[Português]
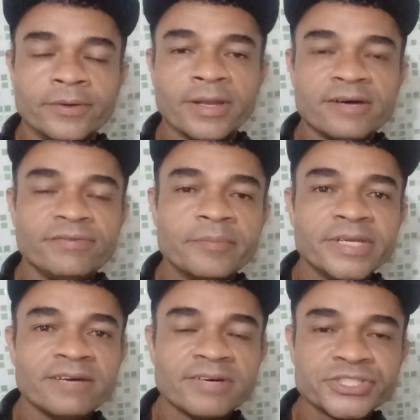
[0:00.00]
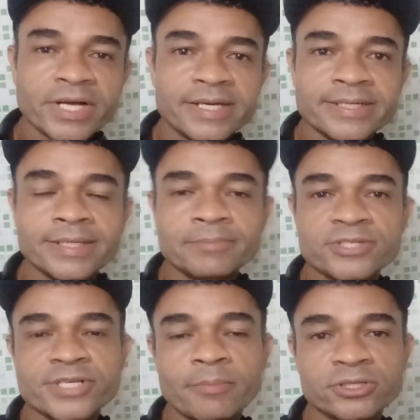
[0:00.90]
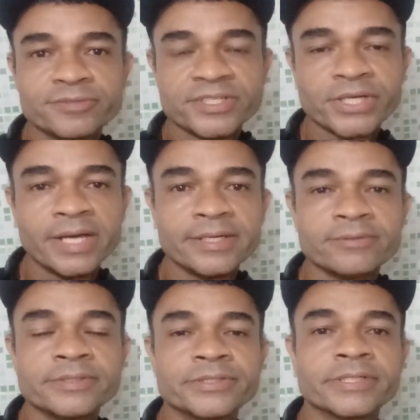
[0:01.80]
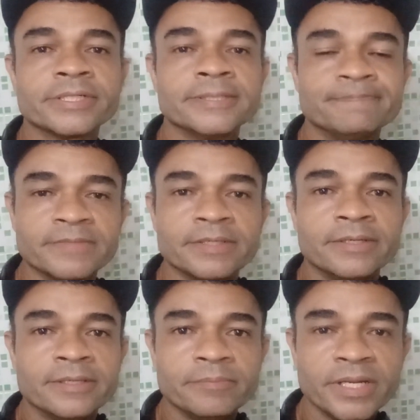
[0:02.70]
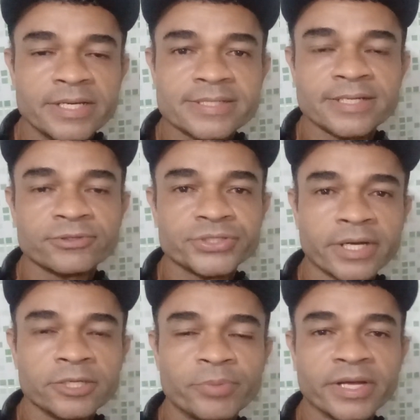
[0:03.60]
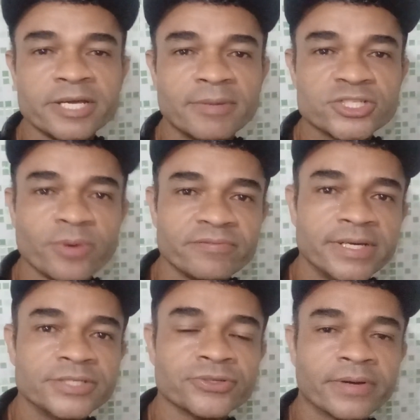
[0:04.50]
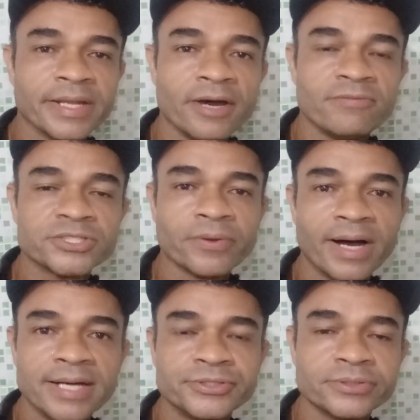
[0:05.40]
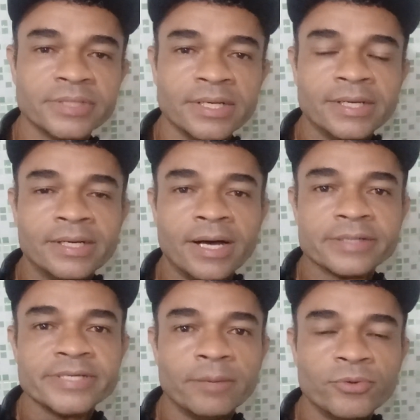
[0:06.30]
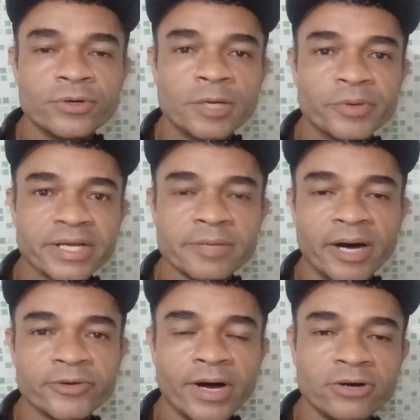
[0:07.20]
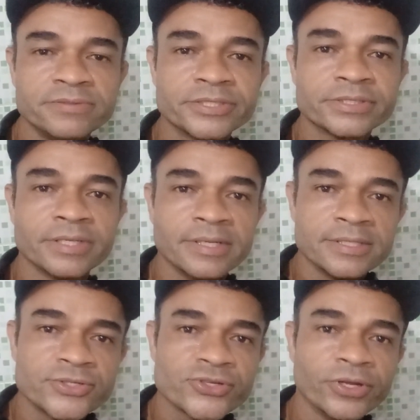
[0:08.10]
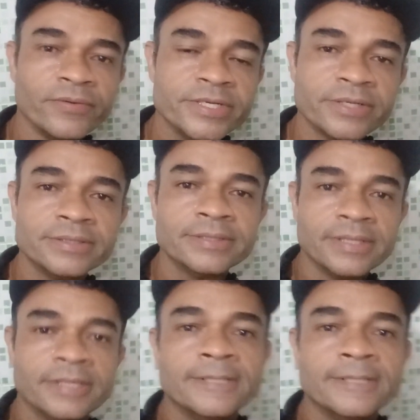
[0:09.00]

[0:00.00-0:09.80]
Olá, família vascaína, meus irmãos vascaínos. Beleza? Estou chegando por aqui mais uma vez no canal Vasco Rádio. Aqui Amor, por aqui Mário Alves, Sonoio.